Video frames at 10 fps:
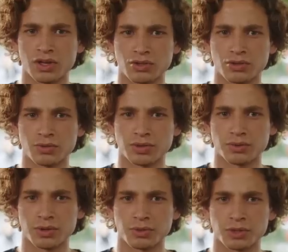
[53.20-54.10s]
karışıyor bu
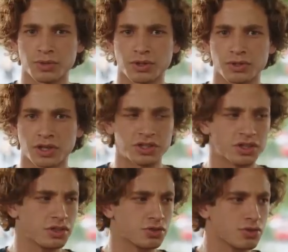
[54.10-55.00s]
kız benim işime ya? Kaç
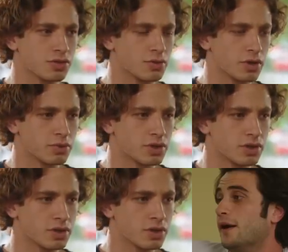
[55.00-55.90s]
kere söyledim yapma diye.